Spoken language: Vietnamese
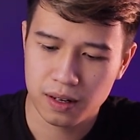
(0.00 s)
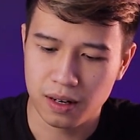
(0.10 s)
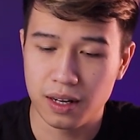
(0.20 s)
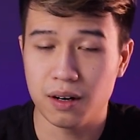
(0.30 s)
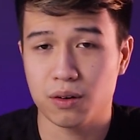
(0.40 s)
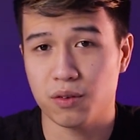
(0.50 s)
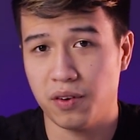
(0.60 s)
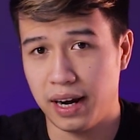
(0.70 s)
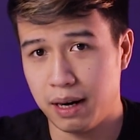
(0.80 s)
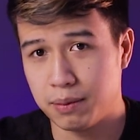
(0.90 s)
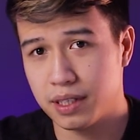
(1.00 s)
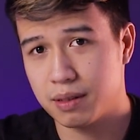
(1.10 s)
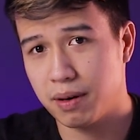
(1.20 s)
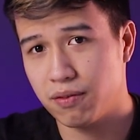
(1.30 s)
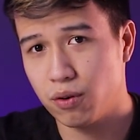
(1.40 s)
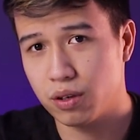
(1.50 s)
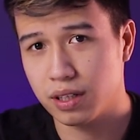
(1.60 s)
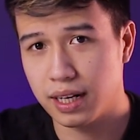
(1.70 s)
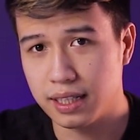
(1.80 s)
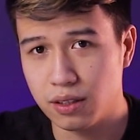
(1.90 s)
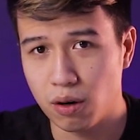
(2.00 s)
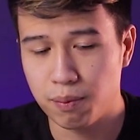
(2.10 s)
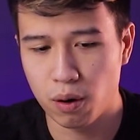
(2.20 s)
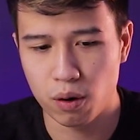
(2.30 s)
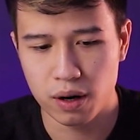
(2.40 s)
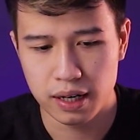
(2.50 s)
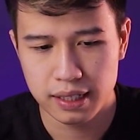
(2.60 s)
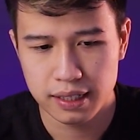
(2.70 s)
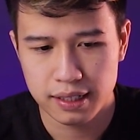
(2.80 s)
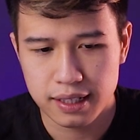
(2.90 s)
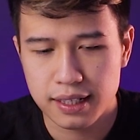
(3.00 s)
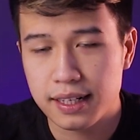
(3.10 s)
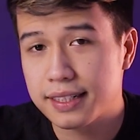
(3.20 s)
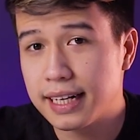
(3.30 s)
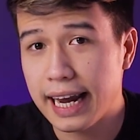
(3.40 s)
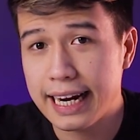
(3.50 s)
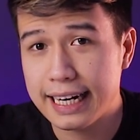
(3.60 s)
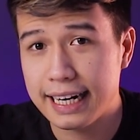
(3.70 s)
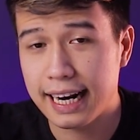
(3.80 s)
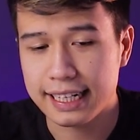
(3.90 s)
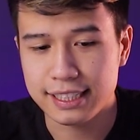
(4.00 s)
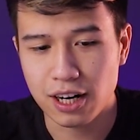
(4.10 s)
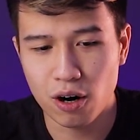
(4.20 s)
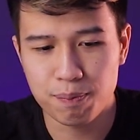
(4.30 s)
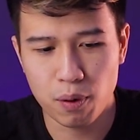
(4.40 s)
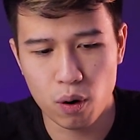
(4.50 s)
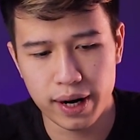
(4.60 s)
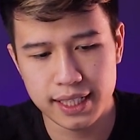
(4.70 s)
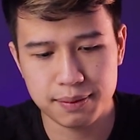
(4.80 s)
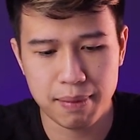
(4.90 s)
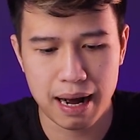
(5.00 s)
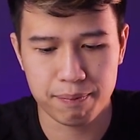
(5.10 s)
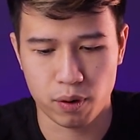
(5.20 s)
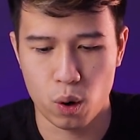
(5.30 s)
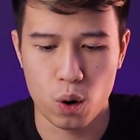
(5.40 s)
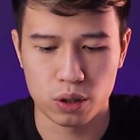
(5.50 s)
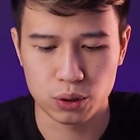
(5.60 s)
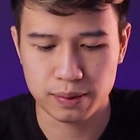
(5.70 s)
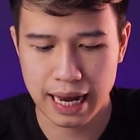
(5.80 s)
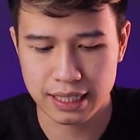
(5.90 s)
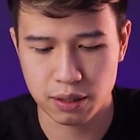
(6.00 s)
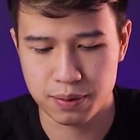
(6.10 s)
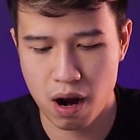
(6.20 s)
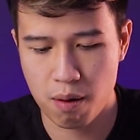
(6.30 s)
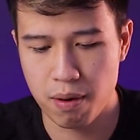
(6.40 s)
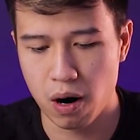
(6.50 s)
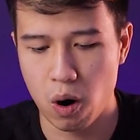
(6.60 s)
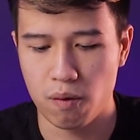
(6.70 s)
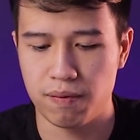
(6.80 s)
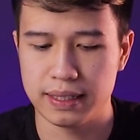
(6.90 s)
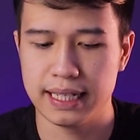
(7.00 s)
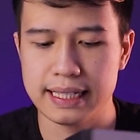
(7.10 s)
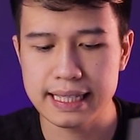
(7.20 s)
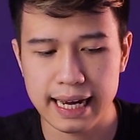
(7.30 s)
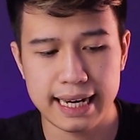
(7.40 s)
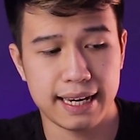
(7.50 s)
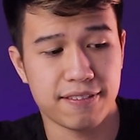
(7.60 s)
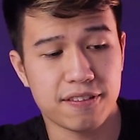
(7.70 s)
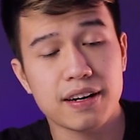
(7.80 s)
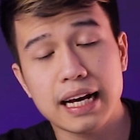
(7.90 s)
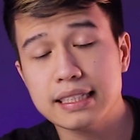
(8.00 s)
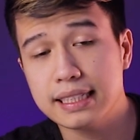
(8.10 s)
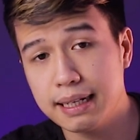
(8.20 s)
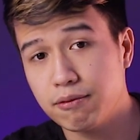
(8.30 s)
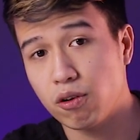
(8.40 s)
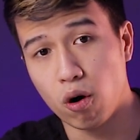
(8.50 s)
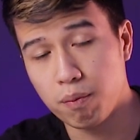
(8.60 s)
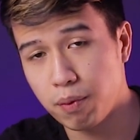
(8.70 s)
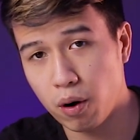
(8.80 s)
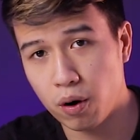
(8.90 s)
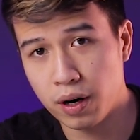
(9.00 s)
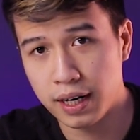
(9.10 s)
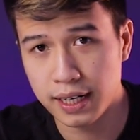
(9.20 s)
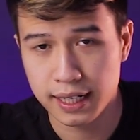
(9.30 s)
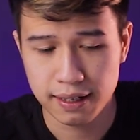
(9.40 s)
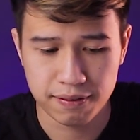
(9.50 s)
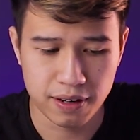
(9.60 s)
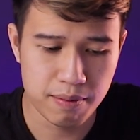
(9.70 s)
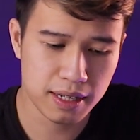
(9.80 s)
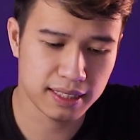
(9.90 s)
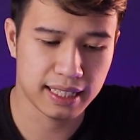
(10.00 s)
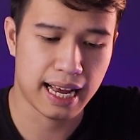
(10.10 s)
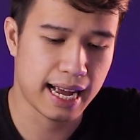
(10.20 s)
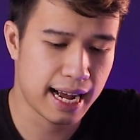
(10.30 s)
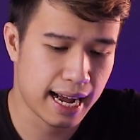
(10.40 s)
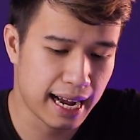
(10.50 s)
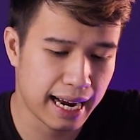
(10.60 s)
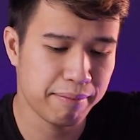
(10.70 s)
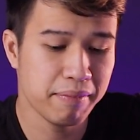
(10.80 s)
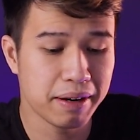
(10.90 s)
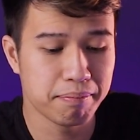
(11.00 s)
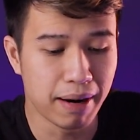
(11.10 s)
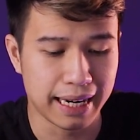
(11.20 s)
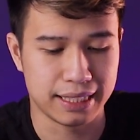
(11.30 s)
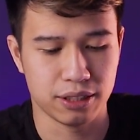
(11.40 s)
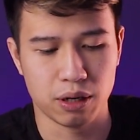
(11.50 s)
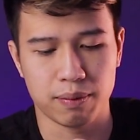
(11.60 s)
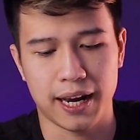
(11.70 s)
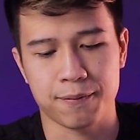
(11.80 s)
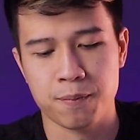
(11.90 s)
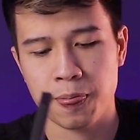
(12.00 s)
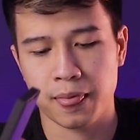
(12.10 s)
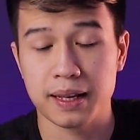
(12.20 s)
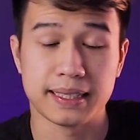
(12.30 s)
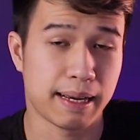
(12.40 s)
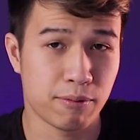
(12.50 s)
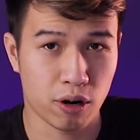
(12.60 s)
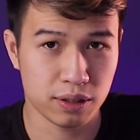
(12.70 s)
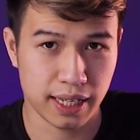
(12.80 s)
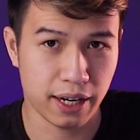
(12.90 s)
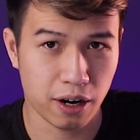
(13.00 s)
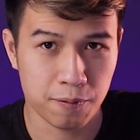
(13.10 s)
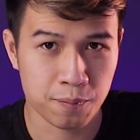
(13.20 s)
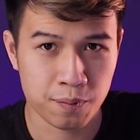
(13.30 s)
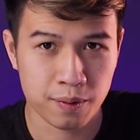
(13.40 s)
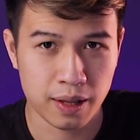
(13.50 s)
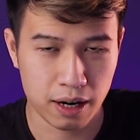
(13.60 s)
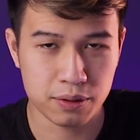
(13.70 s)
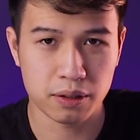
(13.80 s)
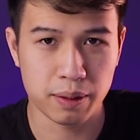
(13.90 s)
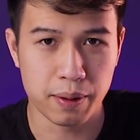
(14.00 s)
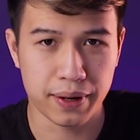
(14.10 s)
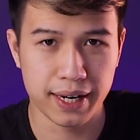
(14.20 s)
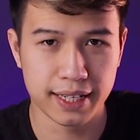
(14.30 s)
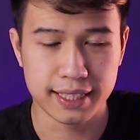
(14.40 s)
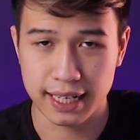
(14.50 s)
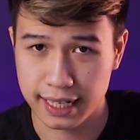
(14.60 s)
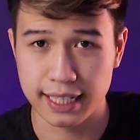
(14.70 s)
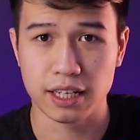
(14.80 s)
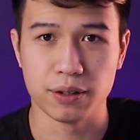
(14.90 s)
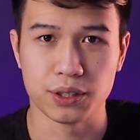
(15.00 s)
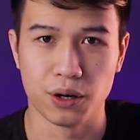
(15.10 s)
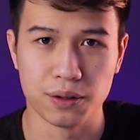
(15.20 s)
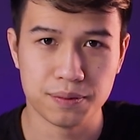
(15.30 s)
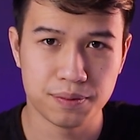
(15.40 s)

Liệu có phải là một chiếc smartphone đến từ Oppo? Đây là chiếc Oppo X ba Pro. Chúng ta sẽ cùng nhau mở hộp và trên tay flagship của Oppo với mức giá hai mươi bảy triệu đồng này để xem nó có gì hay ho. Hãy cùng nhau tìm hiểu kỹ hơn ngay sau intro.